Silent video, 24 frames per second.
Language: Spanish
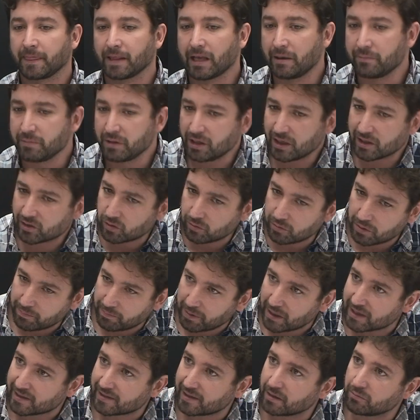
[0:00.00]
A mí eso me
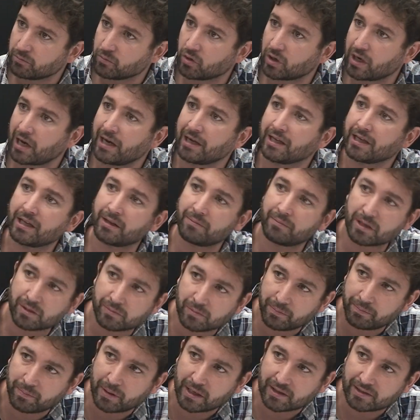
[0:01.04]
parece inmoral y además
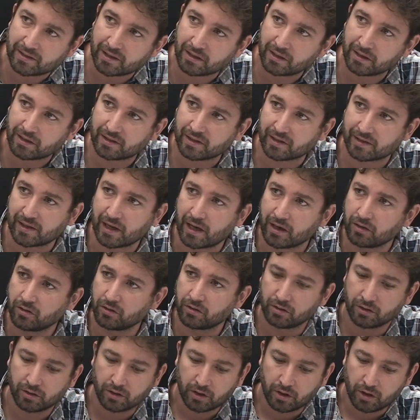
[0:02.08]
me parece
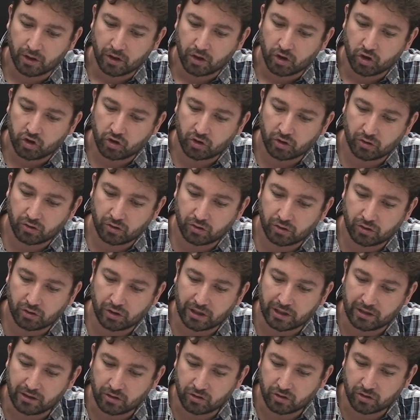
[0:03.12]
innecesario. Yo
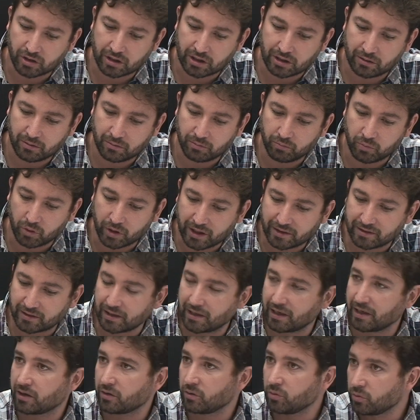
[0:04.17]
he dicho que voy a
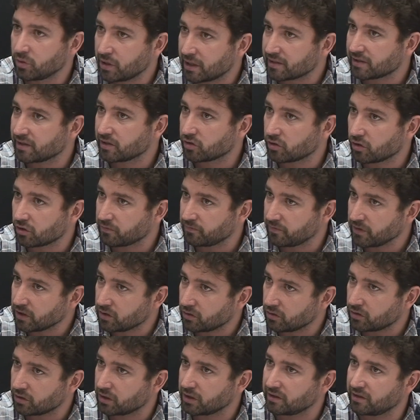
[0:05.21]
tener un asesor
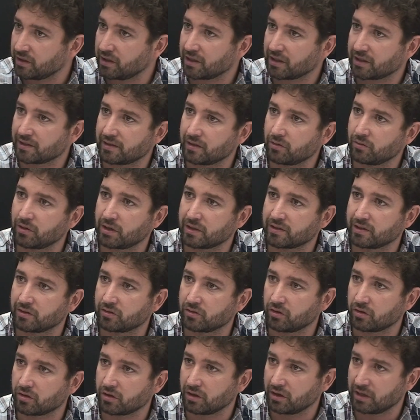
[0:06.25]
fijo, que tiene que ser un
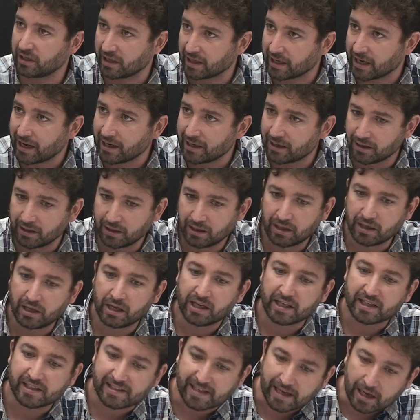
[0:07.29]
asesor legal,
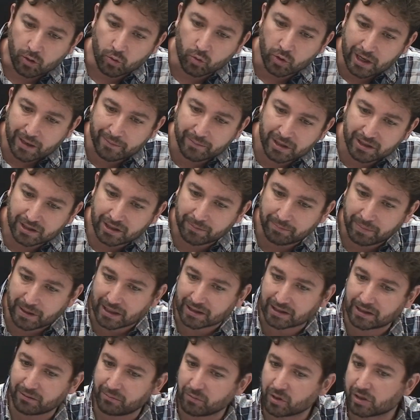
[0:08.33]
seguramente
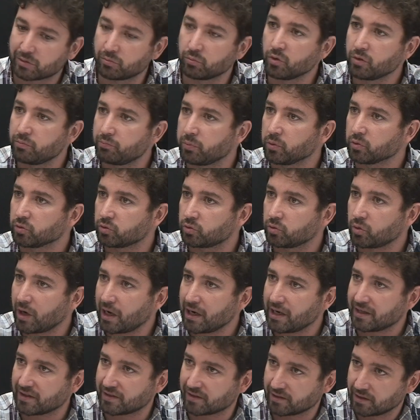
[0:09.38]
para temas muy
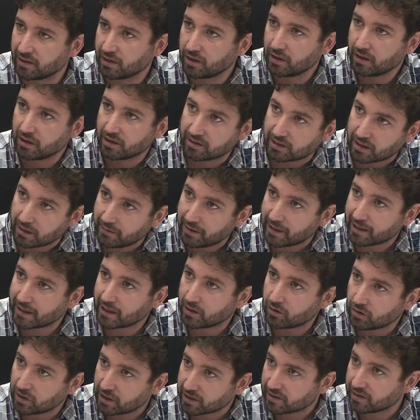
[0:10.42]
puntuales, trabaje
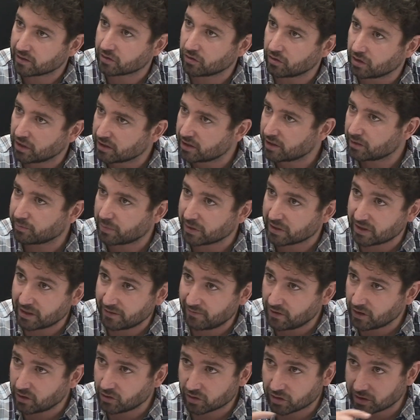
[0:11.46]
con asesores
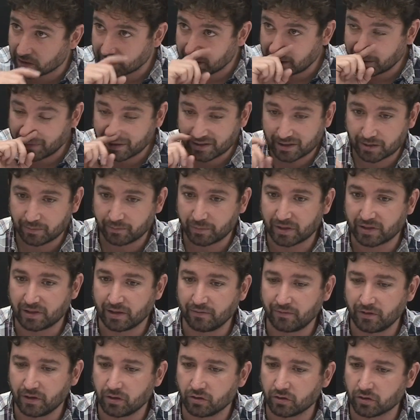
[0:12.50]
específicos en temas
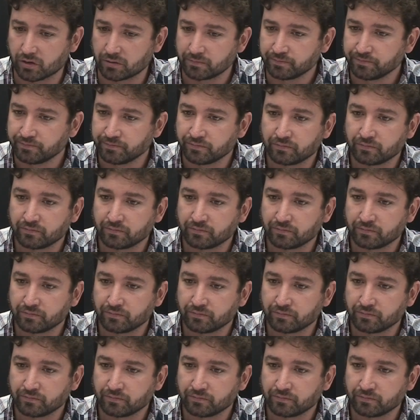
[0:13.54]
específicos.